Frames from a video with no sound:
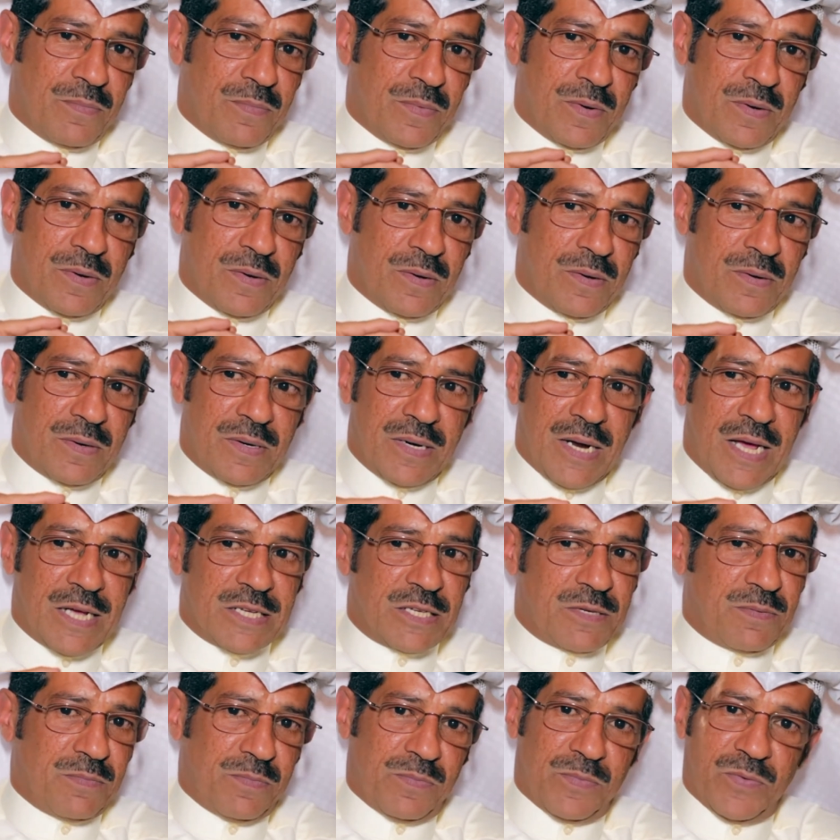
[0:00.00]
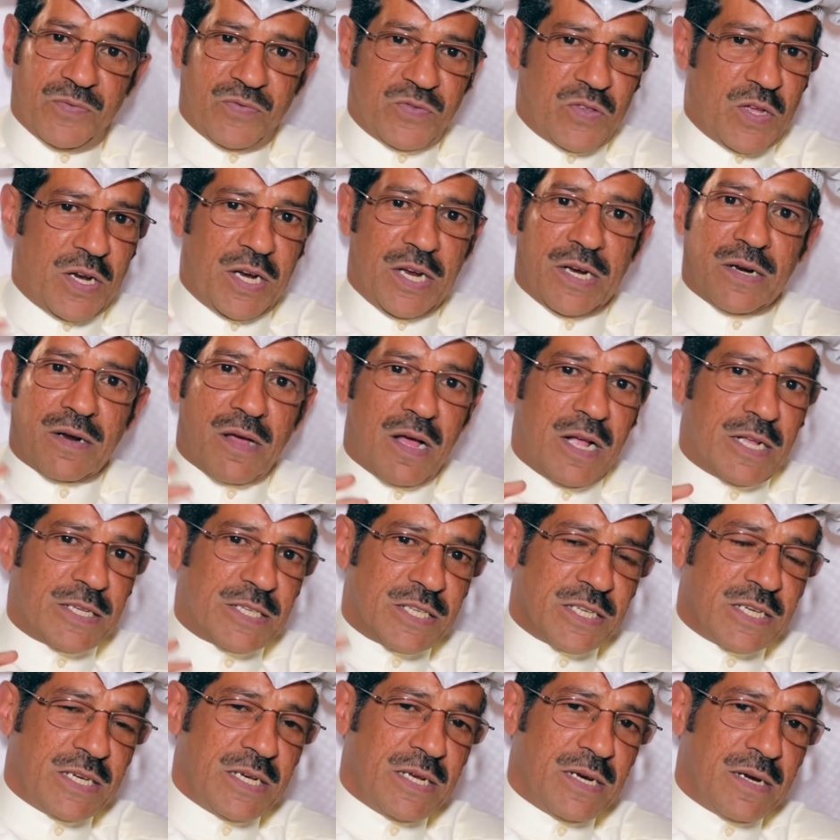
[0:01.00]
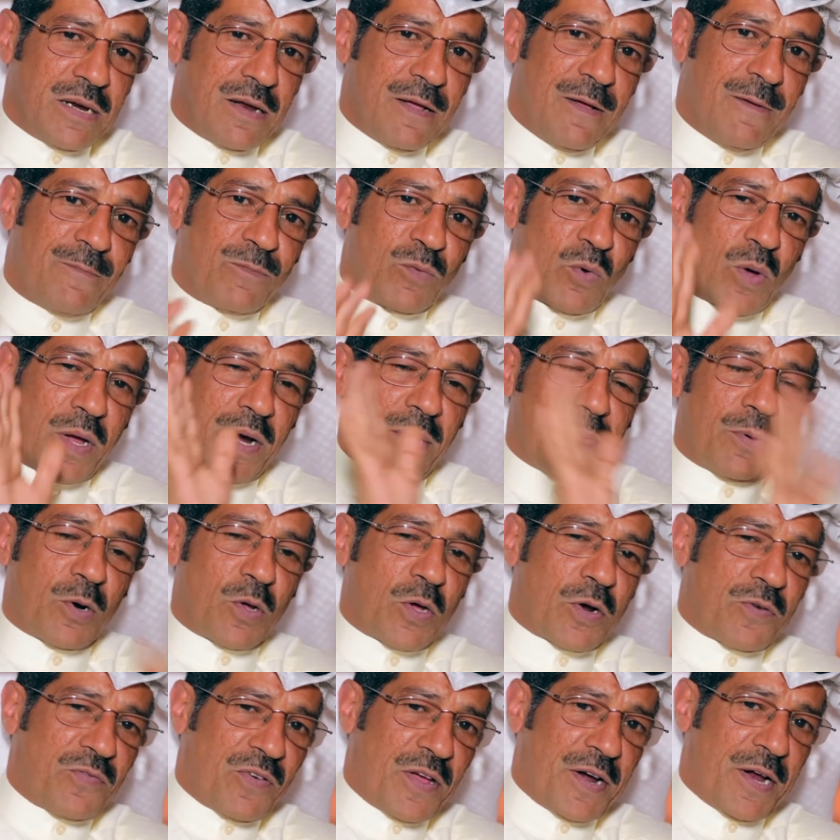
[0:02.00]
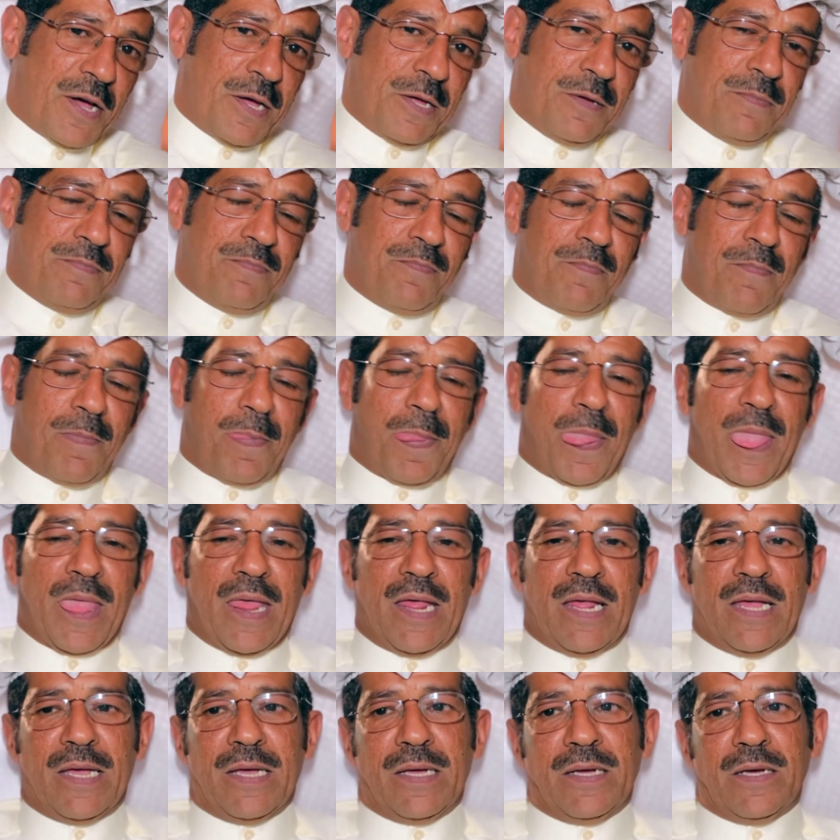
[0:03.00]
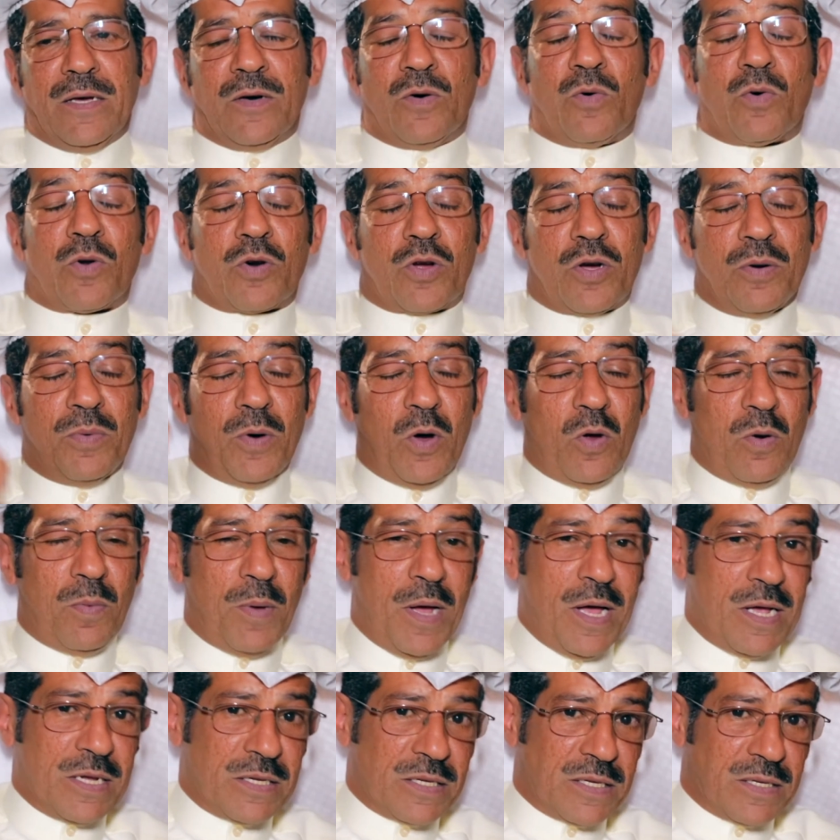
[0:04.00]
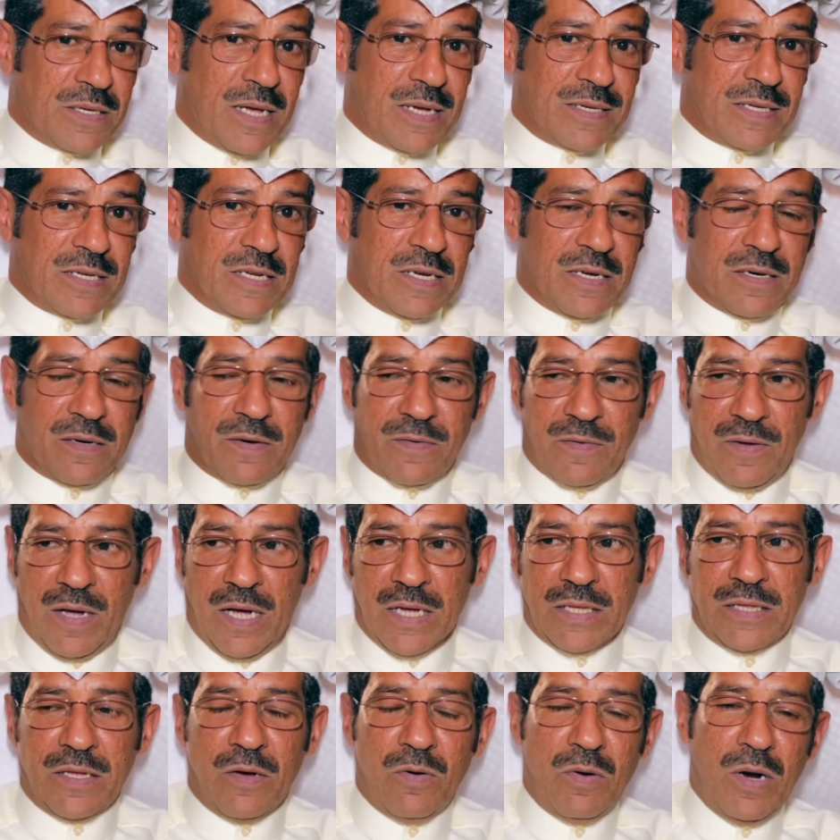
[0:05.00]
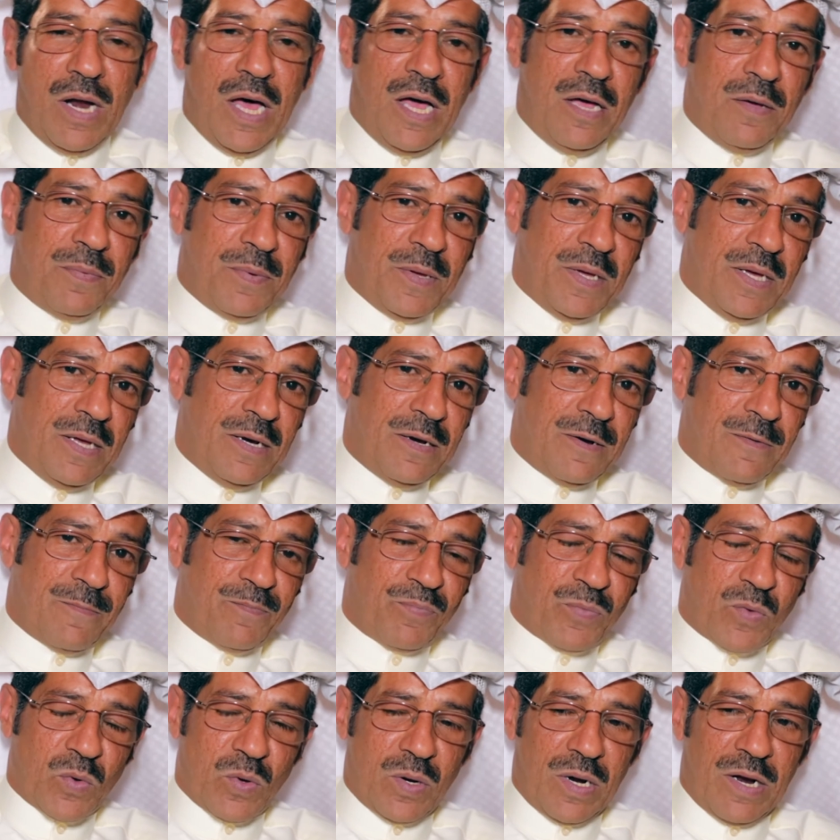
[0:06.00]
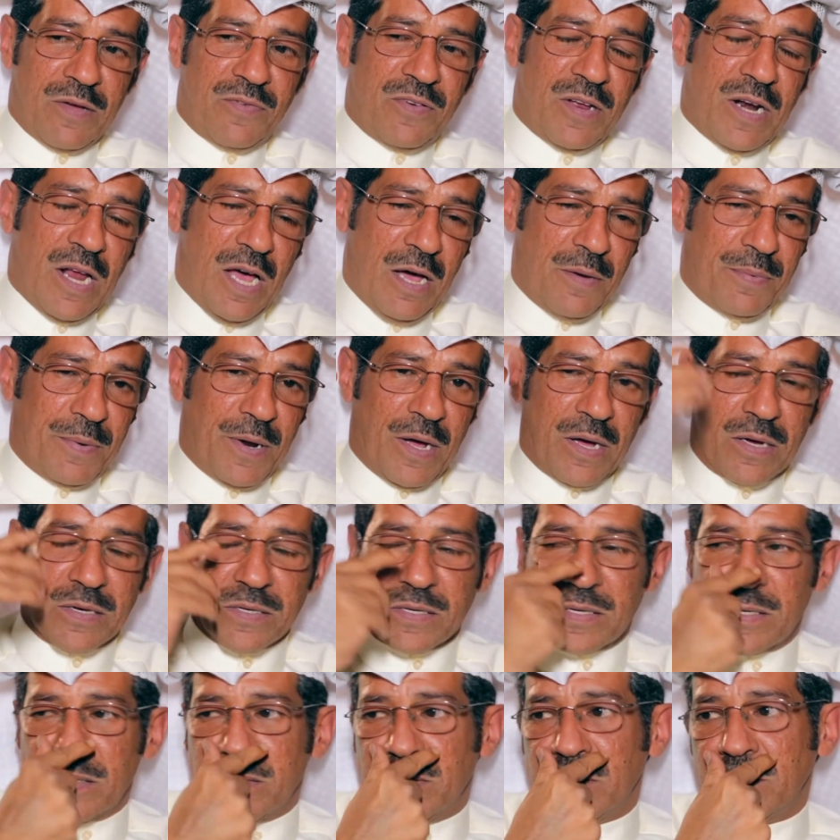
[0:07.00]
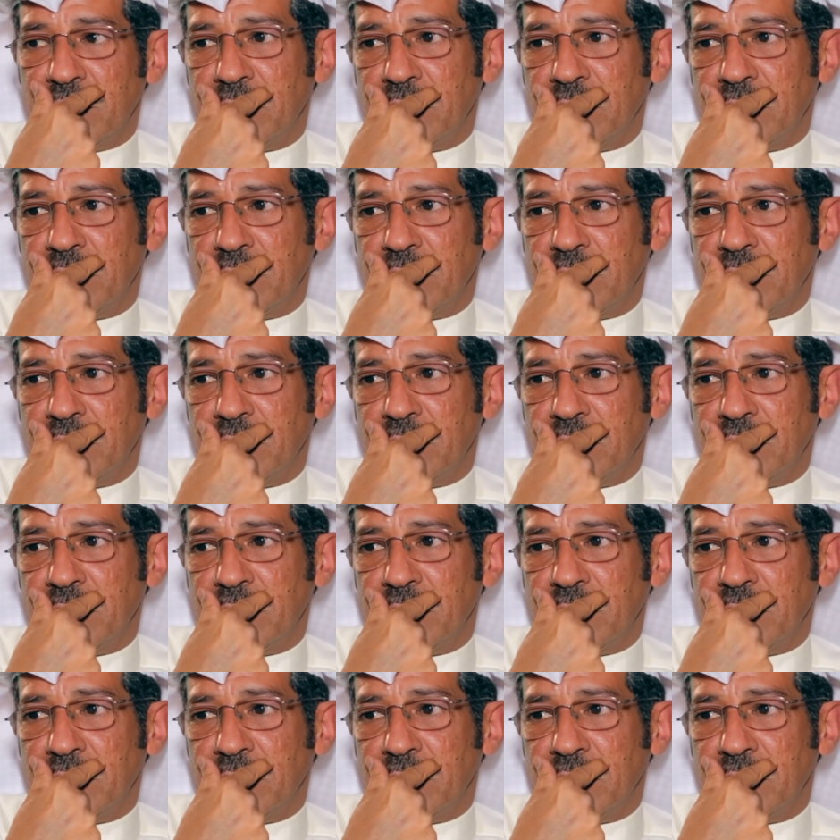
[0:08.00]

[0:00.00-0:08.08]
الناس مفطرين خالصين وانا بالغرفه نايم وركبوا الباص اصلا عدوا اللاعبين ولا في لاعب ناقص